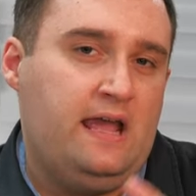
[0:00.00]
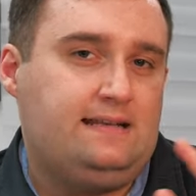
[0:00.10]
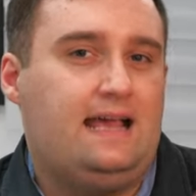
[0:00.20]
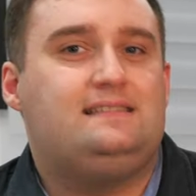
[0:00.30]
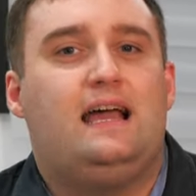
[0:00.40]

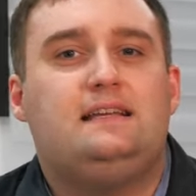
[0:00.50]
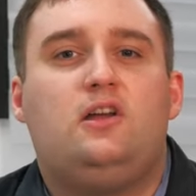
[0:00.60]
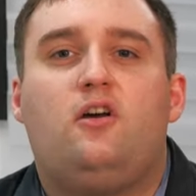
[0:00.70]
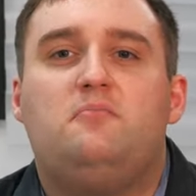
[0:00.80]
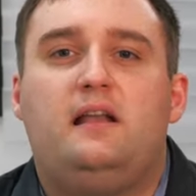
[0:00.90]
Da sage ich
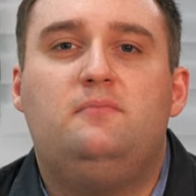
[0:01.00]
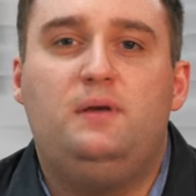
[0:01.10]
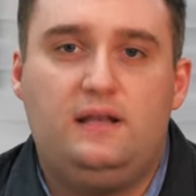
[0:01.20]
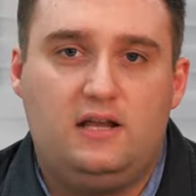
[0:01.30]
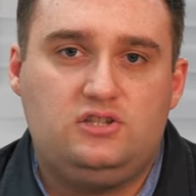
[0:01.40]
auch in meinen
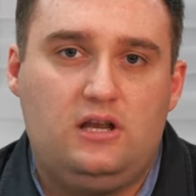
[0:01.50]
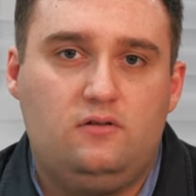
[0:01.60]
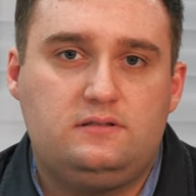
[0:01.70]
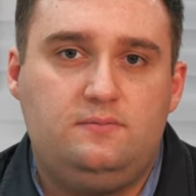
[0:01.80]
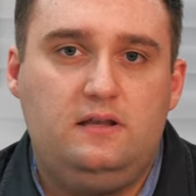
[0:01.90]

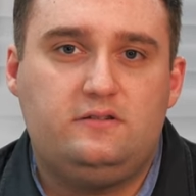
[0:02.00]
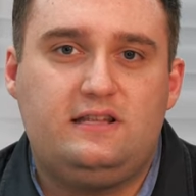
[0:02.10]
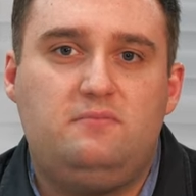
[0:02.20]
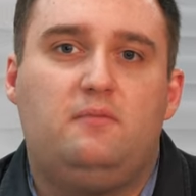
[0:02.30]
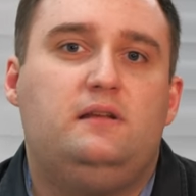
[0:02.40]
Bildeinstellungsvideos
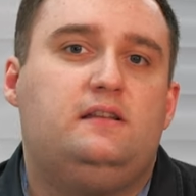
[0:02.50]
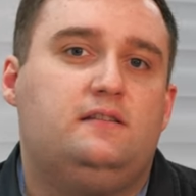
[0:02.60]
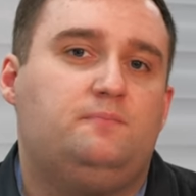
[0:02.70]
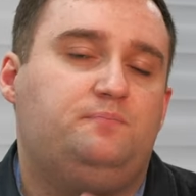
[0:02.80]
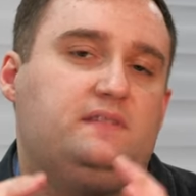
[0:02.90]
immer mit
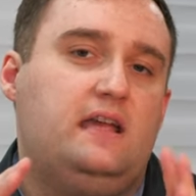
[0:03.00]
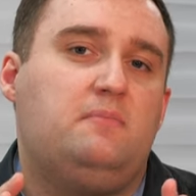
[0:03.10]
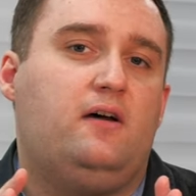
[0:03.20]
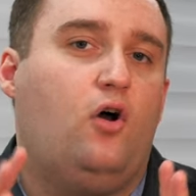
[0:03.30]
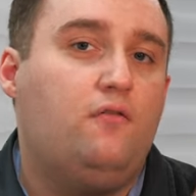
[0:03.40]
diesem
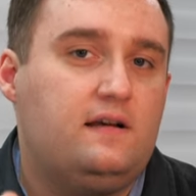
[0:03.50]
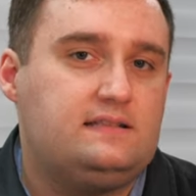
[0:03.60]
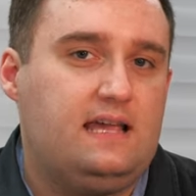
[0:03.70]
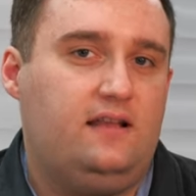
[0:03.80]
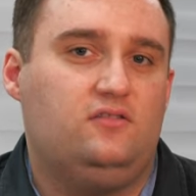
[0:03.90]
Thema
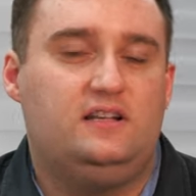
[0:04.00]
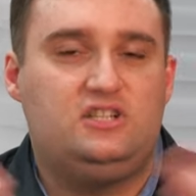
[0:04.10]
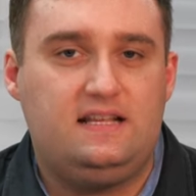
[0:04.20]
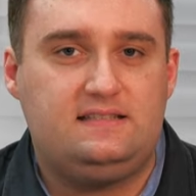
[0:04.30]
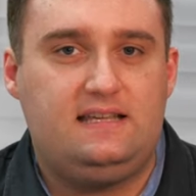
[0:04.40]
Overscan oder
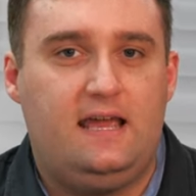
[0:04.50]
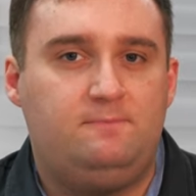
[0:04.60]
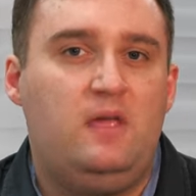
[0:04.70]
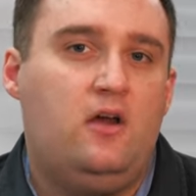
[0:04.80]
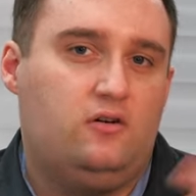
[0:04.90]

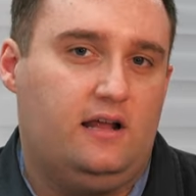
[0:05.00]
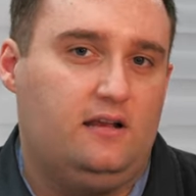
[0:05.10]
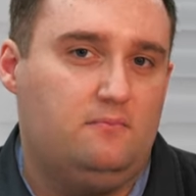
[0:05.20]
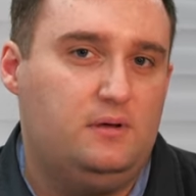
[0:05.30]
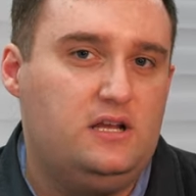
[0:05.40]
Justscan oder
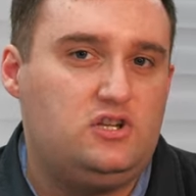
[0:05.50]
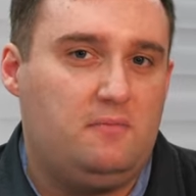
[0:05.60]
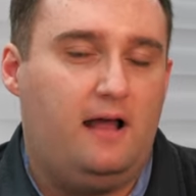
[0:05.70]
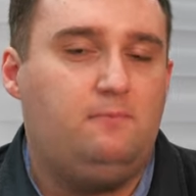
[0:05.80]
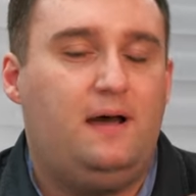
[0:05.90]
an dem
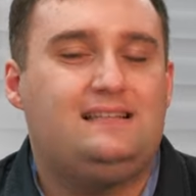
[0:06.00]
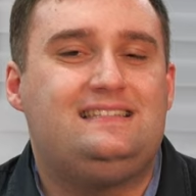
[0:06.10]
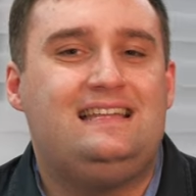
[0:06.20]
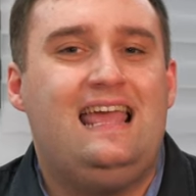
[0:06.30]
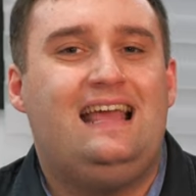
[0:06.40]
Bildschirm
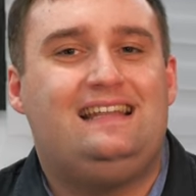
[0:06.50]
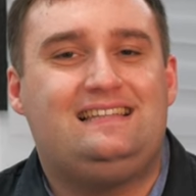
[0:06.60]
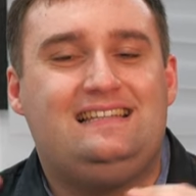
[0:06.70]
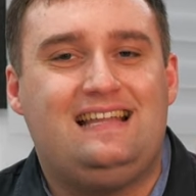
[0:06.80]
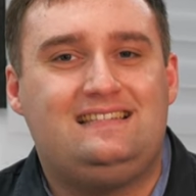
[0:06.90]
anpassen,
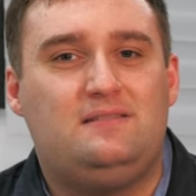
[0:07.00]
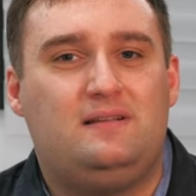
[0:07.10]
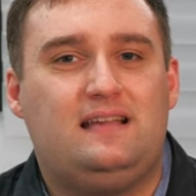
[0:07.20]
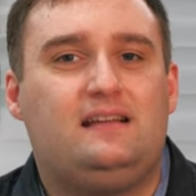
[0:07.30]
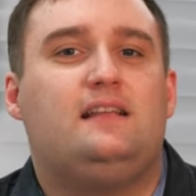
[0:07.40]
dass ich das
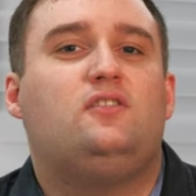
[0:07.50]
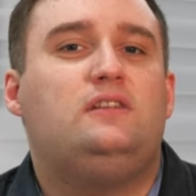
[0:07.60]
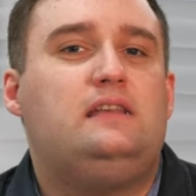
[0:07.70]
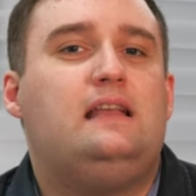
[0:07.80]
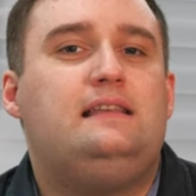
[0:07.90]
immer sage, das
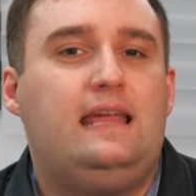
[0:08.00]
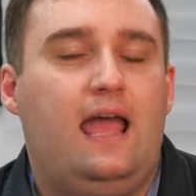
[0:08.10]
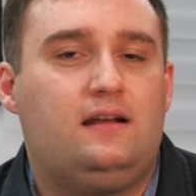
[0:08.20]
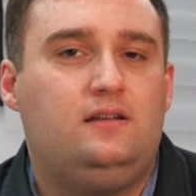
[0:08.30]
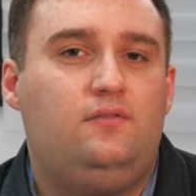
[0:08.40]
solltet ihr
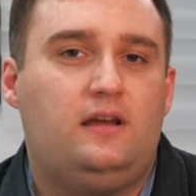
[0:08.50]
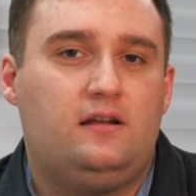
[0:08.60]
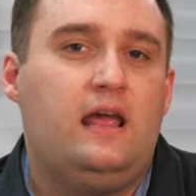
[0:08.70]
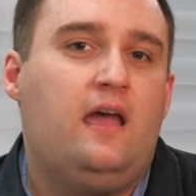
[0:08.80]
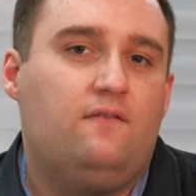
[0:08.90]

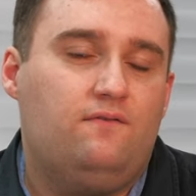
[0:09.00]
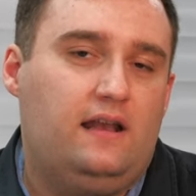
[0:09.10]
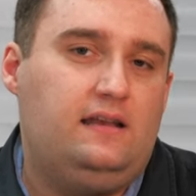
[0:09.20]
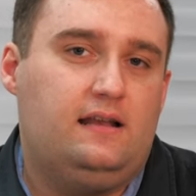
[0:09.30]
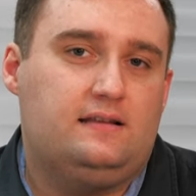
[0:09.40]
deaktivieren,
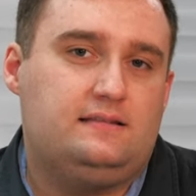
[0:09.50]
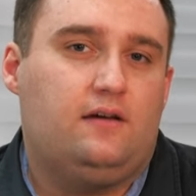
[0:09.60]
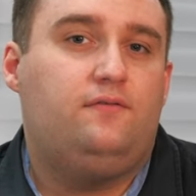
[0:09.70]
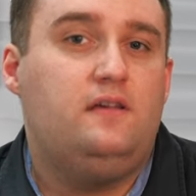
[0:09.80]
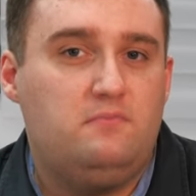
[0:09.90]
wenn ihr das
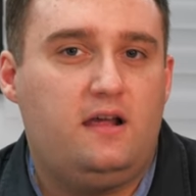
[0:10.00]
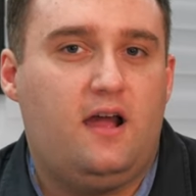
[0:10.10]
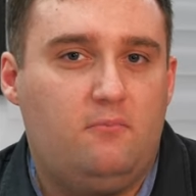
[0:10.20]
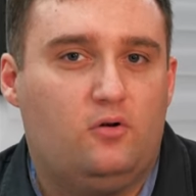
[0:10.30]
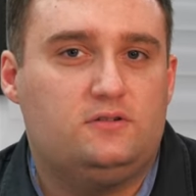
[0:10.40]
nach
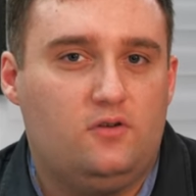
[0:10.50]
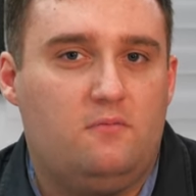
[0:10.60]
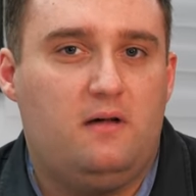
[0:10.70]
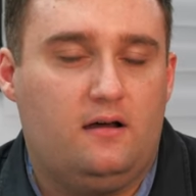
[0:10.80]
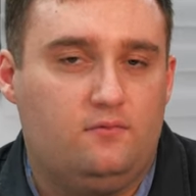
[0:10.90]
Filmmaker Mode
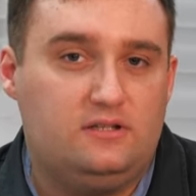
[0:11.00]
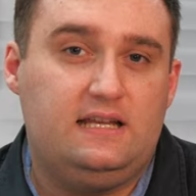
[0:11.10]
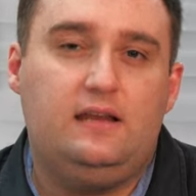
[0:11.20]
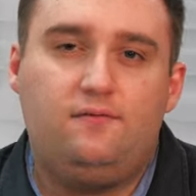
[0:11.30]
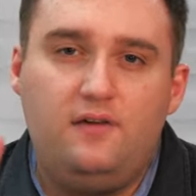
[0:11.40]
Norm machen wollt.
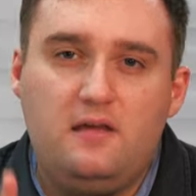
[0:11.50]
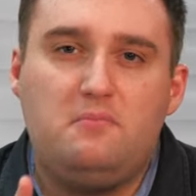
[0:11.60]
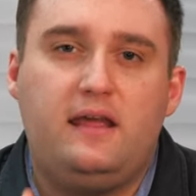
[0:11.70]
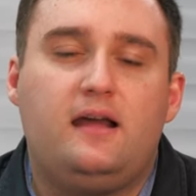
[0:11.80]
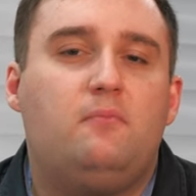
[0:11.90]
Denn die
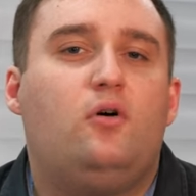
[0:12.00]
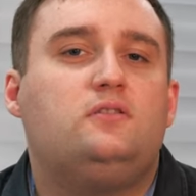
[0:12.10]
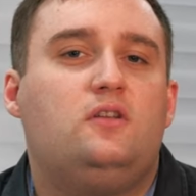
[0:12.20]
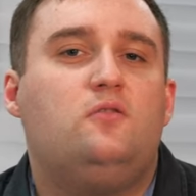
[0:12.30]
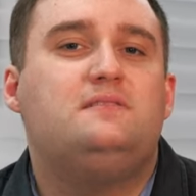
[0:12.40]
Filmmaker
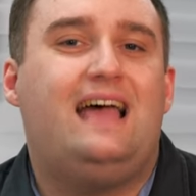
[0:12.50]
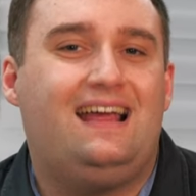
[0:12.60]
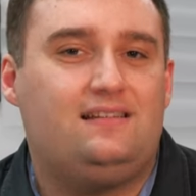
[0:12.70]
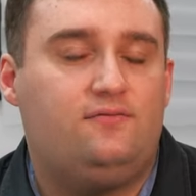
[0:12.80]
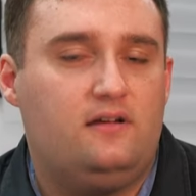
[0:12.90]
Mode Norm
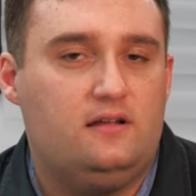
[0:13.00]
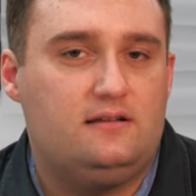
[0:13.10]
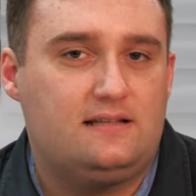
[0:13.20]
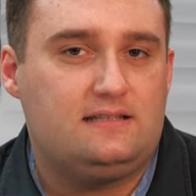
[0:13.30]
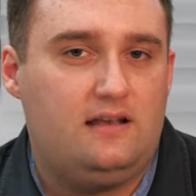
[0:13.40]
sagt äh,
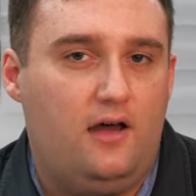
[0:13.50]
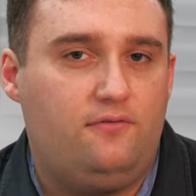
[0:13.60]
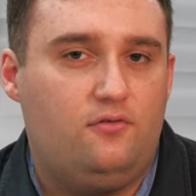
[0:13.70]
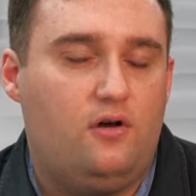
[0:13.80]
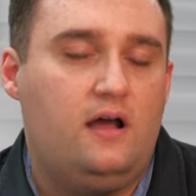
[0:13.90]
das klar
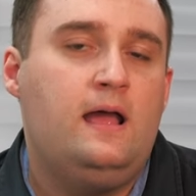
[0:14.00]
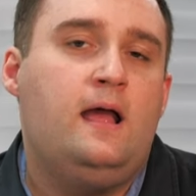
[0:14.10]
vor,